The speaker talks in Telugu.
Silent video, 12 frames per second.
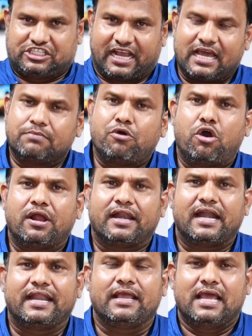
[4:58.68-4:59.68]
జగన్మోహన్
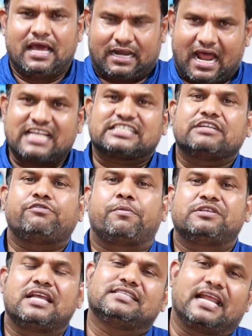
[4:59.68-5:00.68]
రెడ్డి రాష్ట్ర విభజన